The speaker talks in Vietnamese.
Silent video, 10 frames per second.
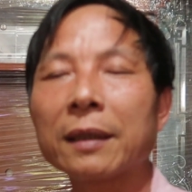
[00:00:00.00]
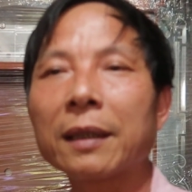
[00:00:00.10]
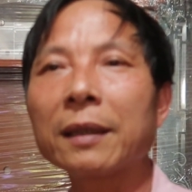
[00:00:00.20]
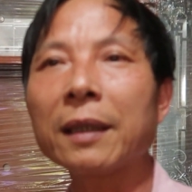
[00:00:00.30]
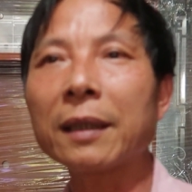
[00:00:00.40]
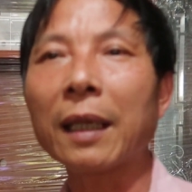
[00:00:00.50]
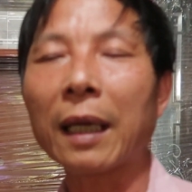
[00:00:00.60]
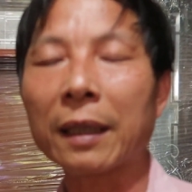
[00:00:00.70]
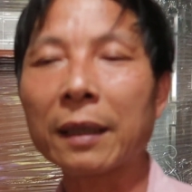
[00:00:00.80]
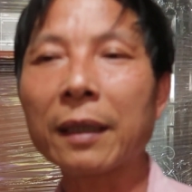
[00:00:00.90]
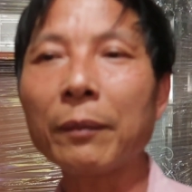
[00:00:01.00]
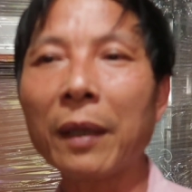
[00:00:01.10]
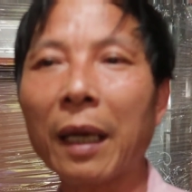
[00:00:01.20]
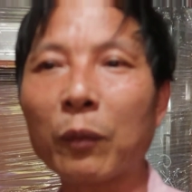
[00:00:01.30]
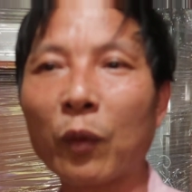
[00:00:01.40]
thứ nhất là cái tấm
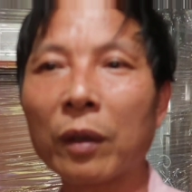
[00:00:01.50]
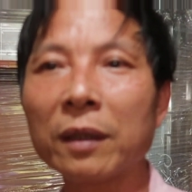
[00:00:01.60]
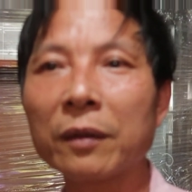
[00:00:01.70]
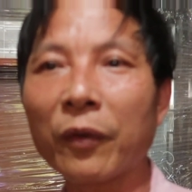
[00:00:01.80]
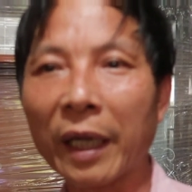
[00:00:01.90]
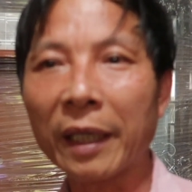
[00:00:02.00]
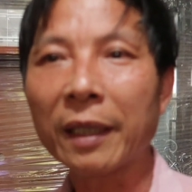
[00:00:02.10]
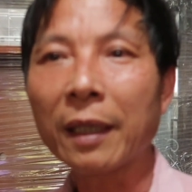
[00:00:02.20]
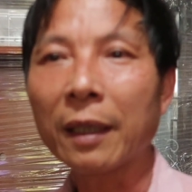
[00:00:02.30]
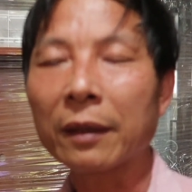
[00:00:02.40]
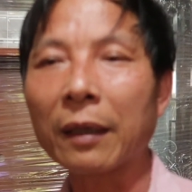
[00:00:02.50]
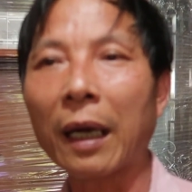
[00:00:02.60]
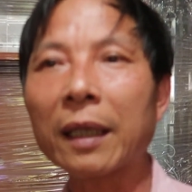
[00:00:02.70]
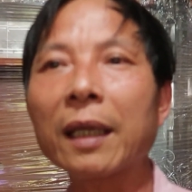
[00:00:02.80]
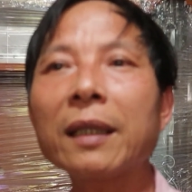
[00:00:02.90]
lòng của lương phi
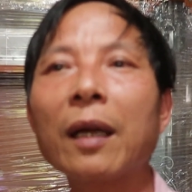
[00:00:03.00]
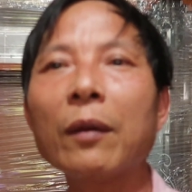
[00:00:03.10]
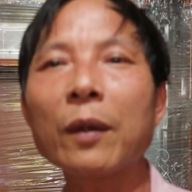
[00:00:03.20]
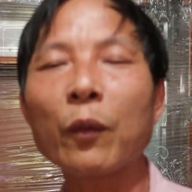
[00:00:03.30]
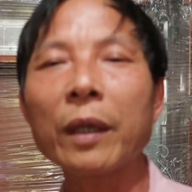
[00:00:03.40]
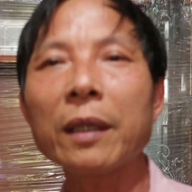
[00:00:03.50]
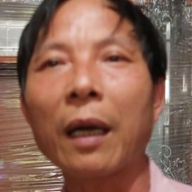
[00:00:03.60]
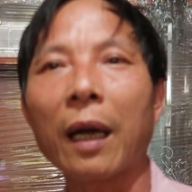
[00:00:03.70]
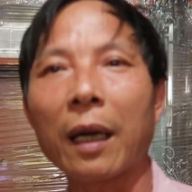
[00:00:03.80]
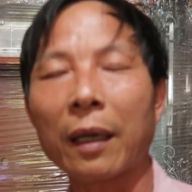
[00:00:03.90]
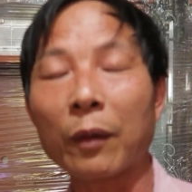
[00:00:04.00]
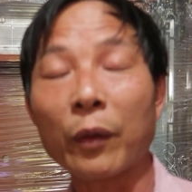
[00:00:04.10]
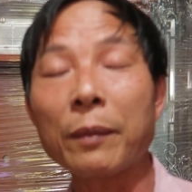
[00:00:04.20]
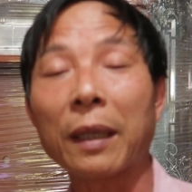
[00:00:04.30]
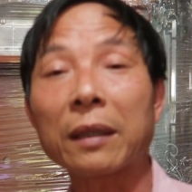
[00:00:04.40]
đã kết nối với quý nhà
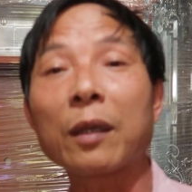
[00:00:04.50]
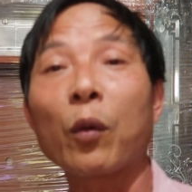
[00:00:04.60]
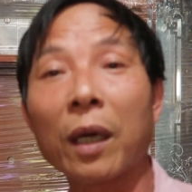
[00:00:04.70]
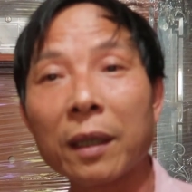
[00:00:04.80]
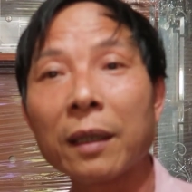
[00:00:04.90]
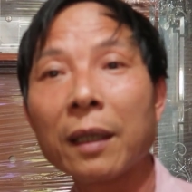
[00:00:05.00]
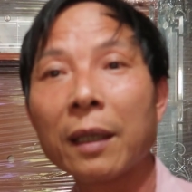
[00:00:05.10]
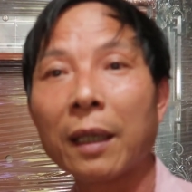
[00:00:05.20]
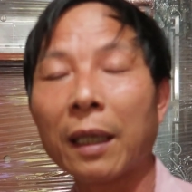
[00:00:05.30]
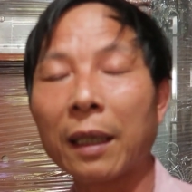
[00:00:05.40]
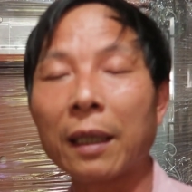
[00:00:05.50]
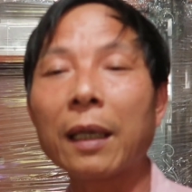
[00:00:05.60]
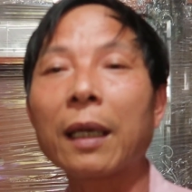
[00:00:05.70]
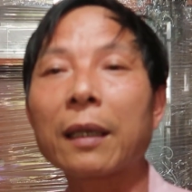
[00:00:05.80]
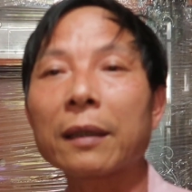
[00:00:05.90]
quý mạnh thường quân
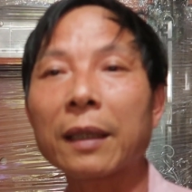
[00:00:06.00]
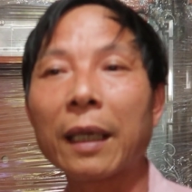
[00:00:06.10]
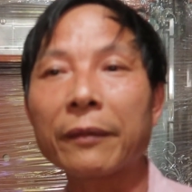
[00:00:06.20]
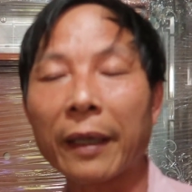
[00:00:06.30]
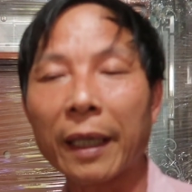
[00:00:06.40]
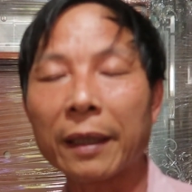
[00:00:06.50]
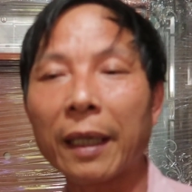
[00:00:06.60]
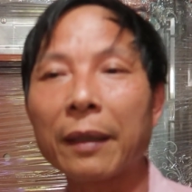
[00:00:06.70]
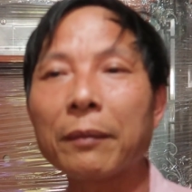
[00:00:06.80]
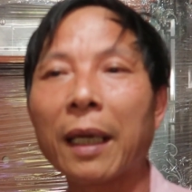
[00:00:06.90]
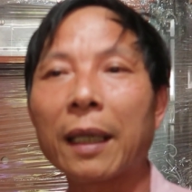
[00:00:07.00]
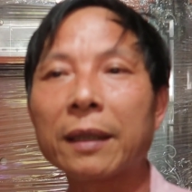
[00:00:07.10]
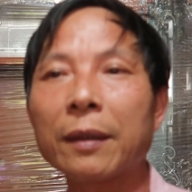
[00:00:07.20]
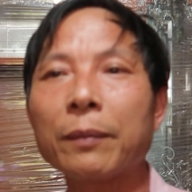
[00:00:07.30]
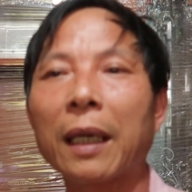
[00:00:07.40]
ở nơi về để mà
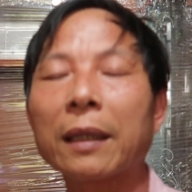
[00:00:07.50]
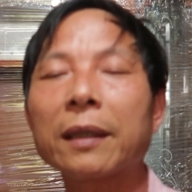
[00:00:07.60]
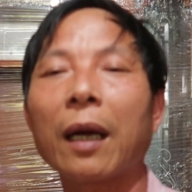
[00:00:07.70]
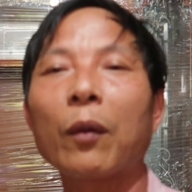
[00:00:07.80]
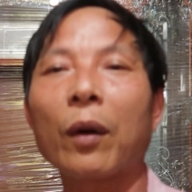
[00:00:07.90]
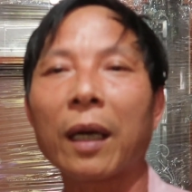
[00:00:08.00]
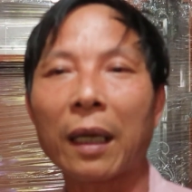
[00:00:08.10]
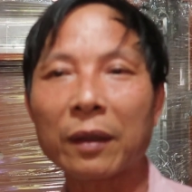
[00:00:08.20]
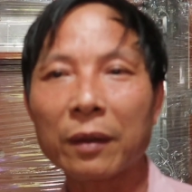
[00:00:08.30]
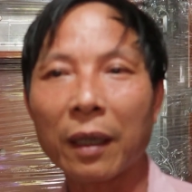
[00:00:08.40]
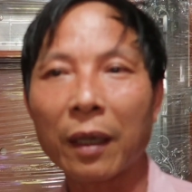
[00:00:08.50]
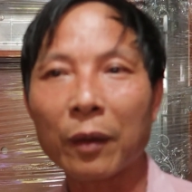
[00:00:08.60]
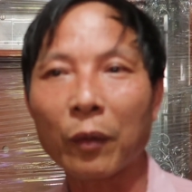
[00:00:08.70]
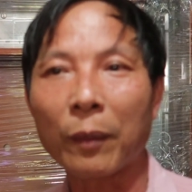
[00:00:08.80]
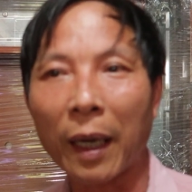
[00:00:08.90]
giúp đỡ cho hoàn cảnh
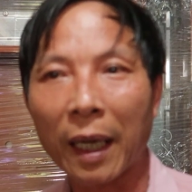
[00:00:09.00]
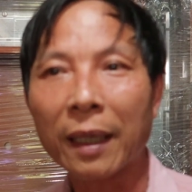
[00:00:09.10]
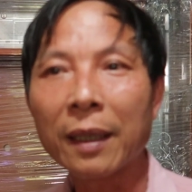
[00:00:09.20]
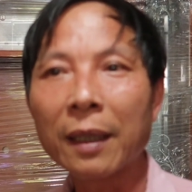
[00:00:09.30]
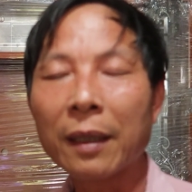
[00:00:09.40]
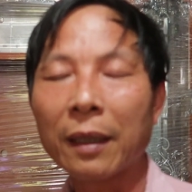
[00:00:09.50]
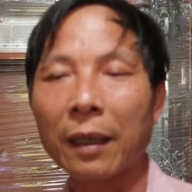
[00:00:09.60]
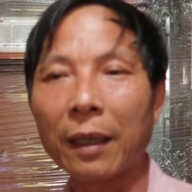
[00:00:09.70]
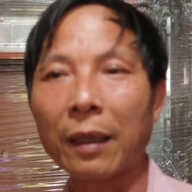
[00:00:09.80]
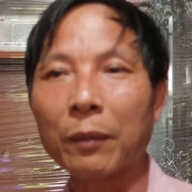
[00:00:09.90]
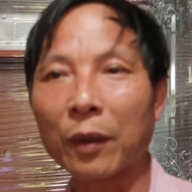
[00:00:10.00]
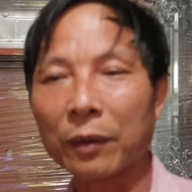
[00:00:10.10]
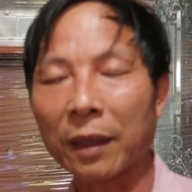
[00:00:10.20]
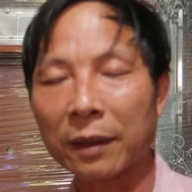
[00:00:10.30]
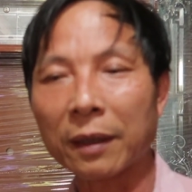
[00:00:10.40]
à, của bà yeah. Dạ. à,
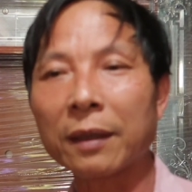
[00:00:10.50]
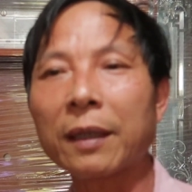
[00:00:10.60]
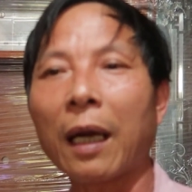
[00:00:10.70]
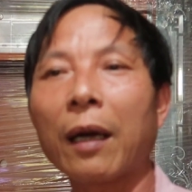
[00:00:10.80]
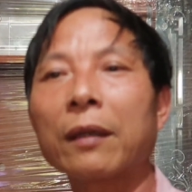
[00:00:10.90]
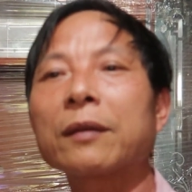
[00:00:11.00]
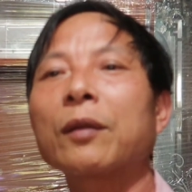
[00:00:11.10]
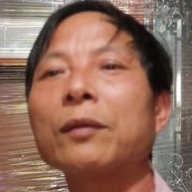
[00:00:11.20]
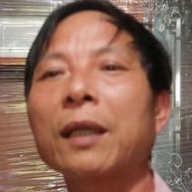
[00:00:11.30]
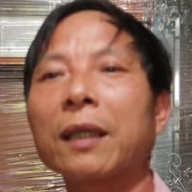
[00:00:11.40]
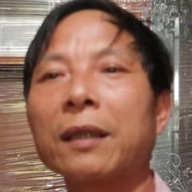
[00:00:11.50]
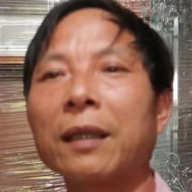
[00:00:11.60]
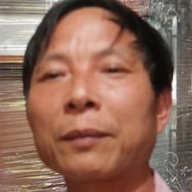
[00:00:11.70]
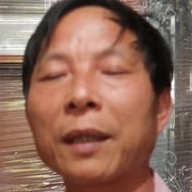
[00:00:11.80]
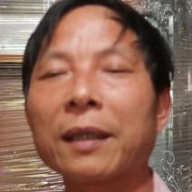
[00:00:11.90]
một lần nữa cho chú là người
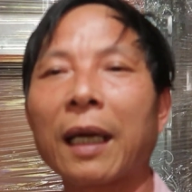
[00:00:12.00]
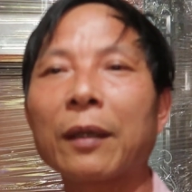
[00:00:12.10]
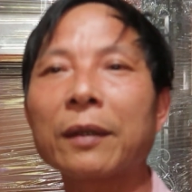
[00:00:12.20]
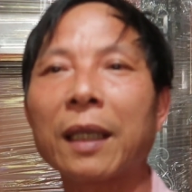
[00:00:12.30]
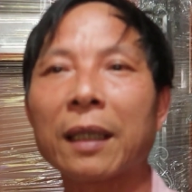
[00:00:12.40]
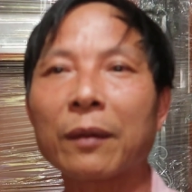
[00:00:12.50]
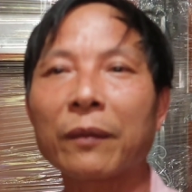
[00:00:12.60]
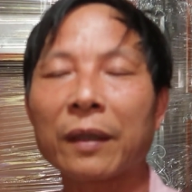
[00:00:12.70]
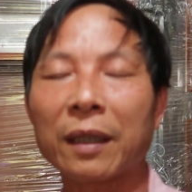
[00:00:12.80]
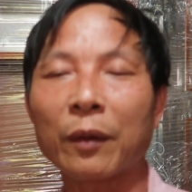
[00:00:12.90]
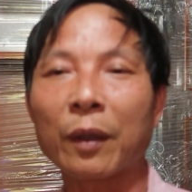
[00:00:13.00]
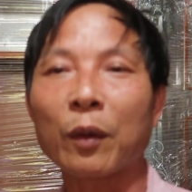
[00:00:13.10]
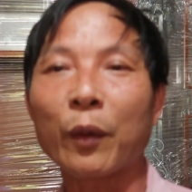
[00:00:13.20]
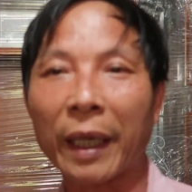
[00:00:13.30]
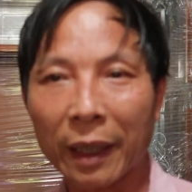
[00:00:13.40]
làm cánh tay nối dài trong việc tình
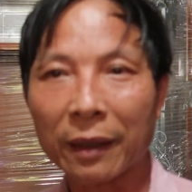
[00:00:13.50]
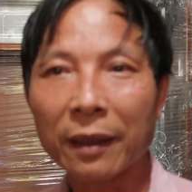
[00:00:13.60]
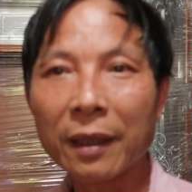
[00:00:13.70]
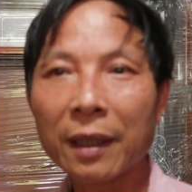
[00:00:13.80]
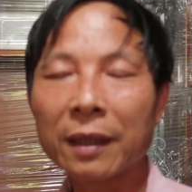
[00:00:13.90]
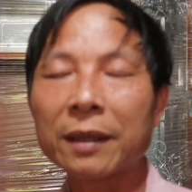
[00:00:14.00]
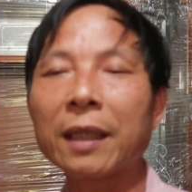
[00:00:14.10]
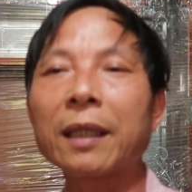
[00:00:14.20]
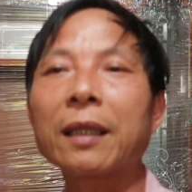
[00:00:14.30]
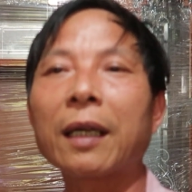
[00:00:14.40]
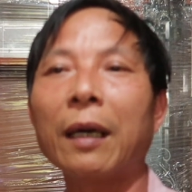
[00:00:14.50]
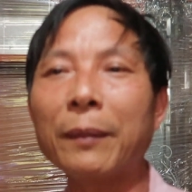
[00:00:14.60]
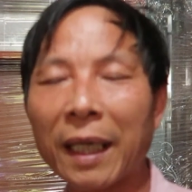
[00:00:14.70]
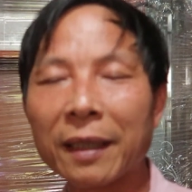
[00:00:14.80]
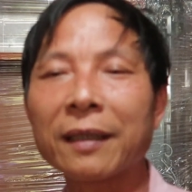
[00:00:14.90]
nguyện của huyện yeah. Dạ. xin
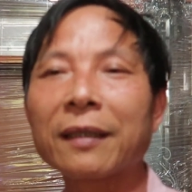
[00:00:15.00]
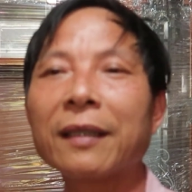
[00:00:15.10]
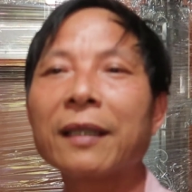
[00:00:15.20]
cảm ơn